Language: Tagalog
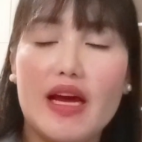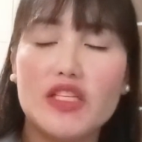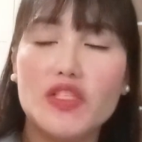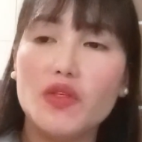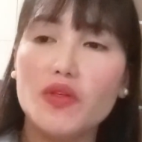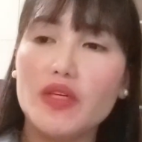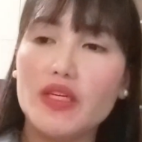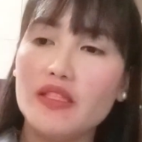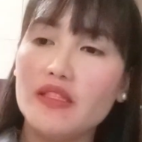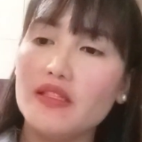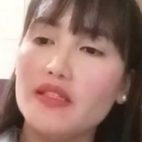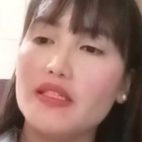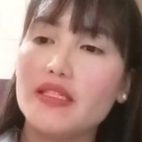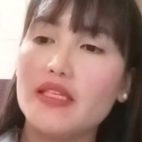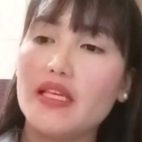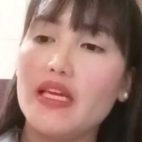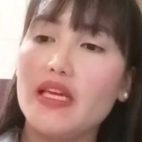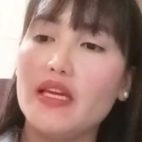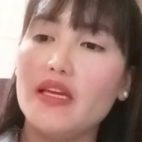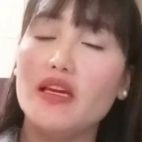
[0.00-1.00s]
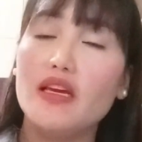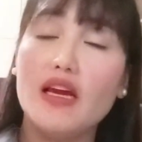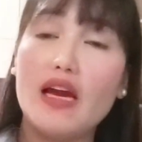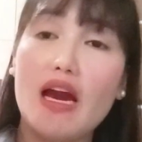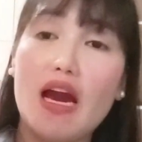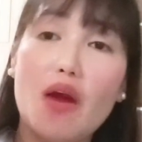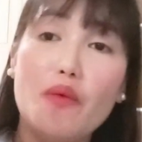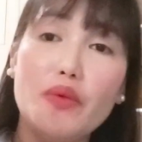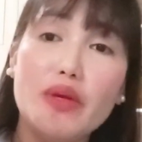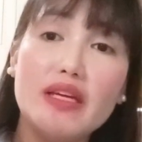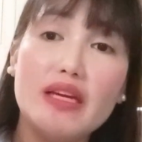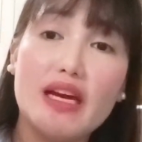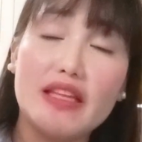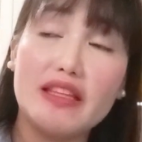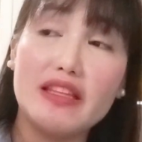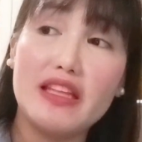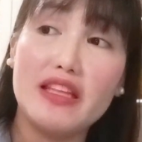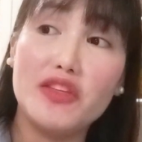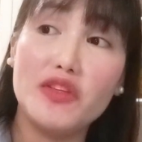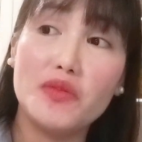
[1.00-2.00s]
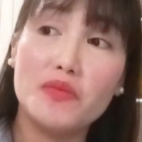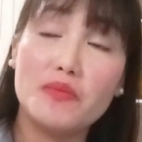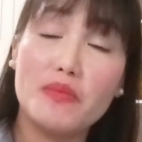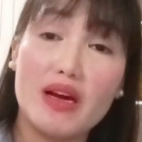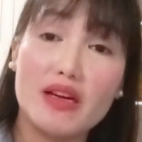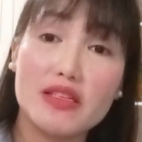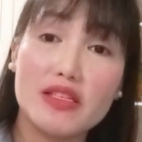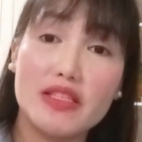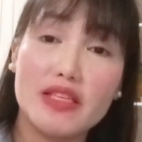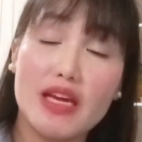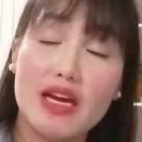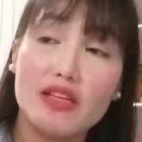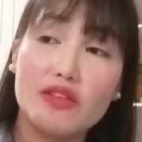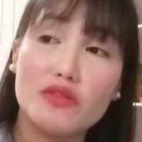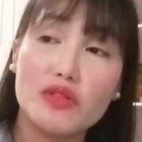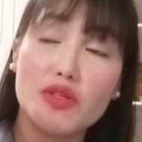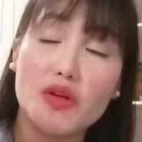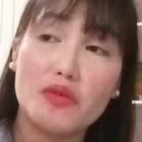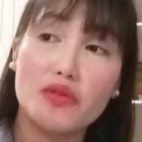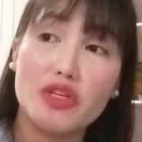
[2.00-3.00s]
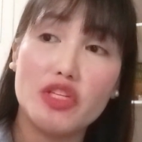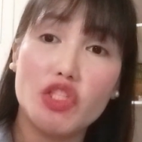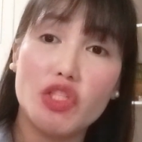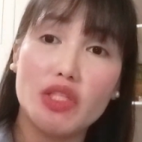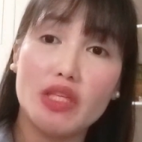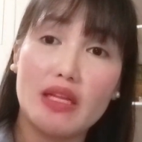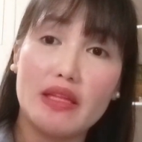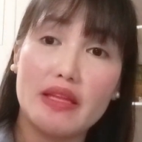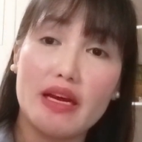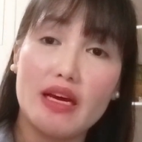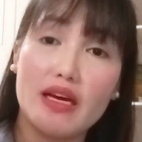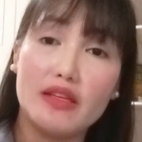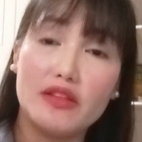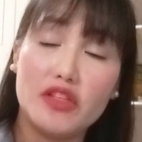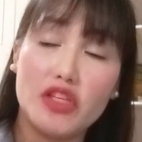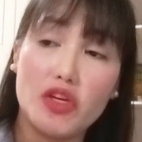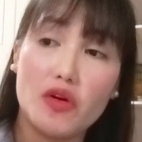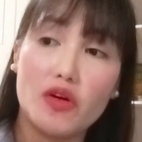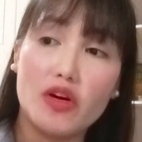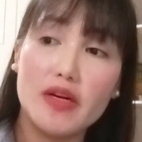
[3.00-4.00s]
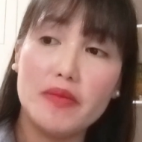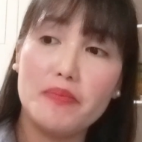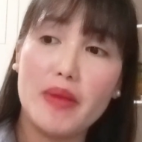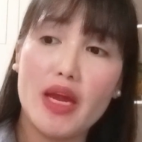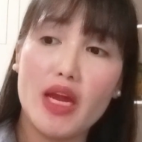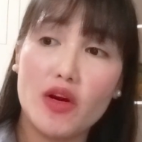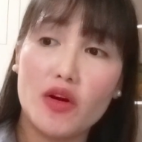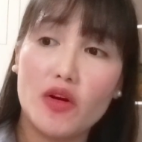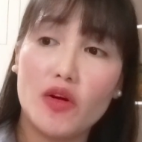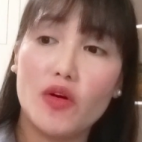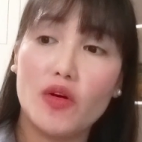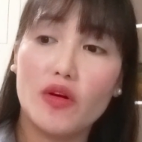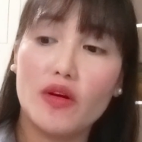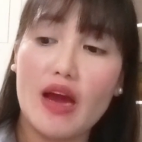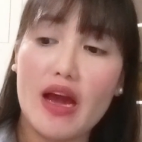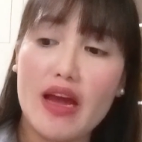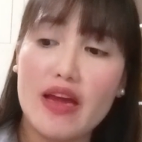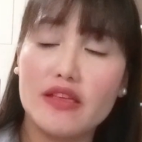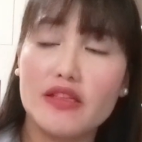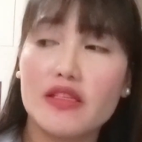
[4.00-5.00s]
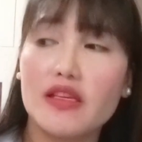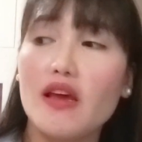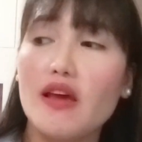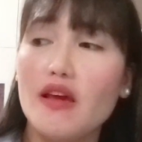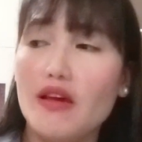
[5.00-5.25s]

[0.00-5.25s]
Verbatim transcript: As you can see, hawig nga din yung box niya dun sa original na Dior. Pero guys,